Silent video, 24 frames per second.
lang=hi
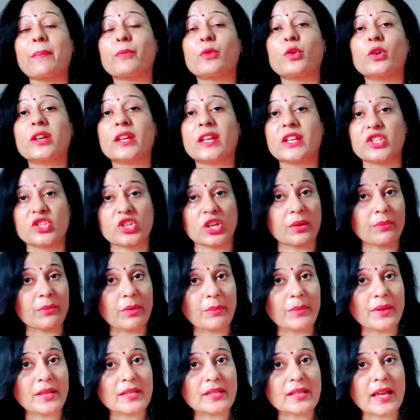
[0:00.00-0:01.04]
आपको किचन
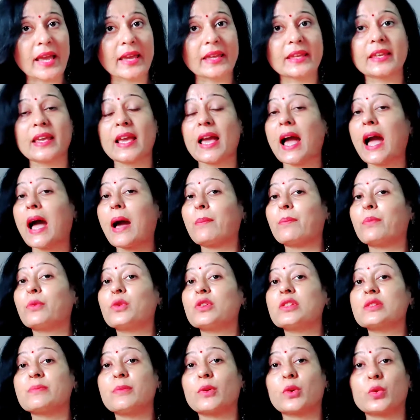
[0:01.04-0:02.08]
में मिल जाएंगे
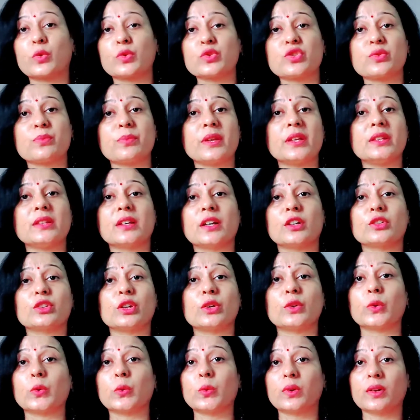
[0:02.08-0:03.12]
आपको इसमें कुछ भी इधर
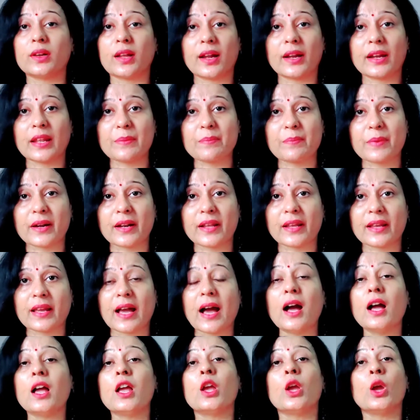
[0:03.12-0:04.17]
उधर ढूंढना नहीं
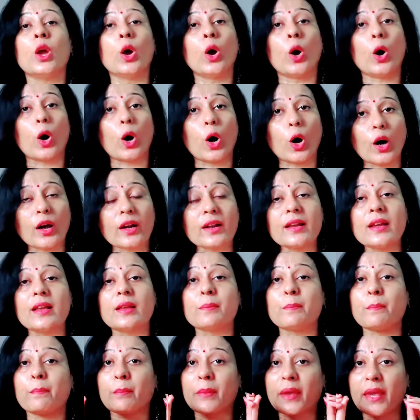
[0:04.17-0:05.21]
पड़ेगा और
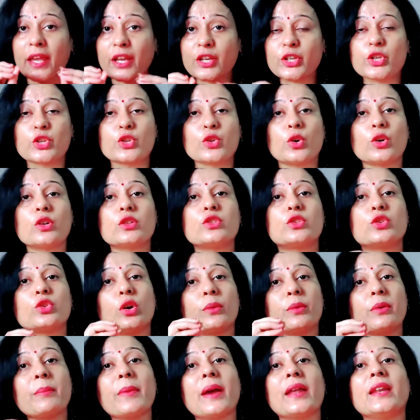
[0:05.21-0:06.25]
मेक श्योर sure
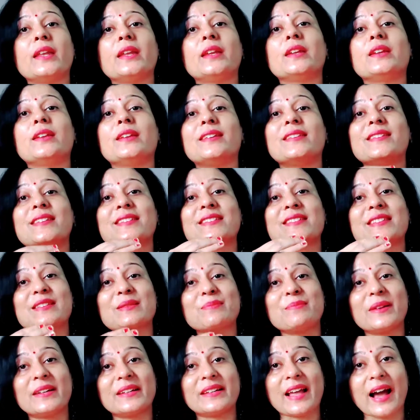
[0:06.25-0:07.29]
जो भी मैंने इंग्रेडिएंट्स
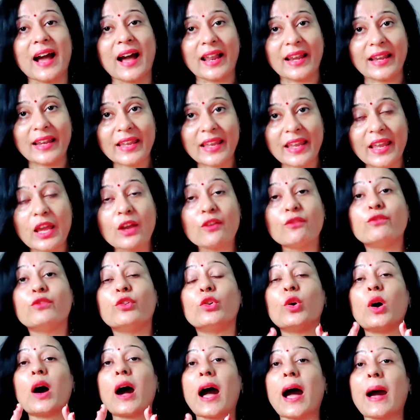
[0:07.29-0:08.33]
इसमें डाले हैं
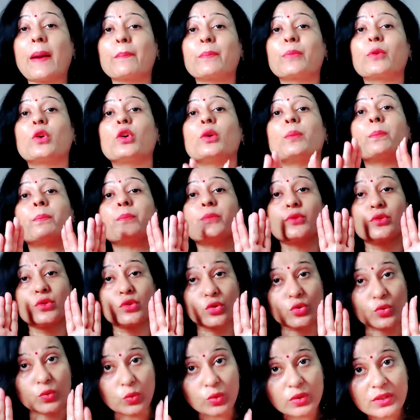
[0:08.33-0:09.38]
वो आपको
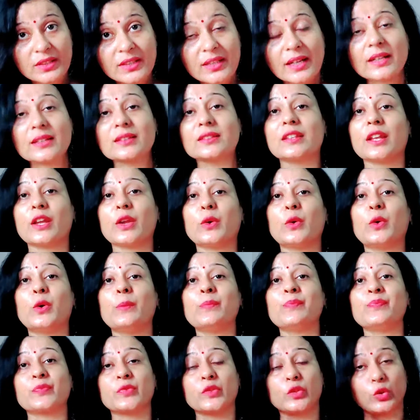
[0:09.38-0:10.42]
सूट करते
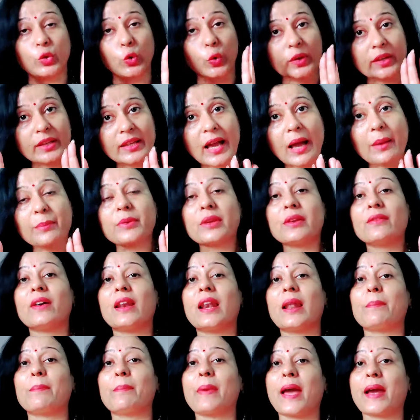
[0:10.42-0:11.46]
हों तो ही आप ये
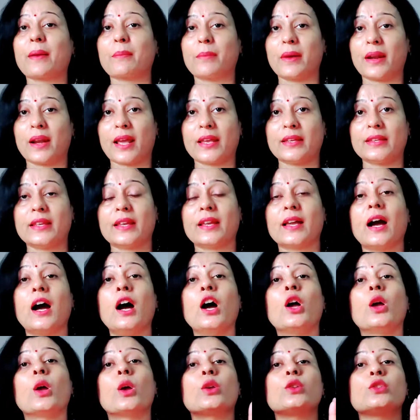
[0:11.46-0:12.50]
वाला पैक
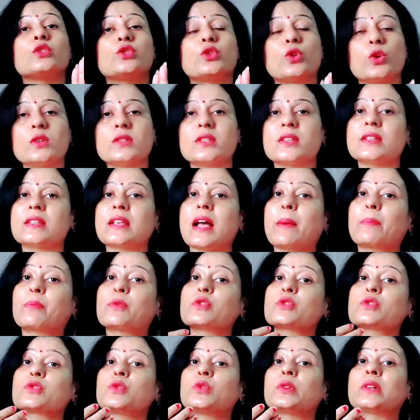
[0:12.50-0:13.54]
बनाइएगा जो चीज
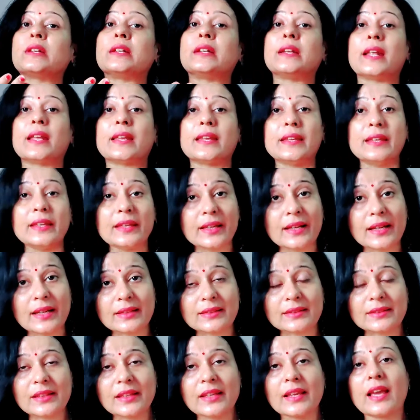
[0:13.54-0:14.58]
आपको सूट नहीं
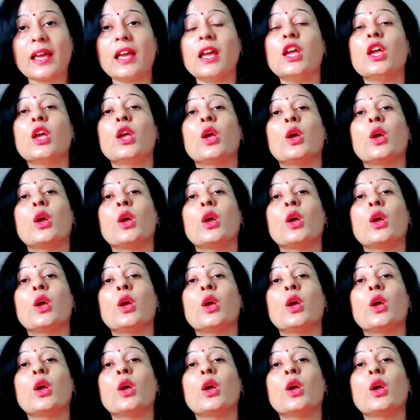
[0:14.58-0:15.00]
करती है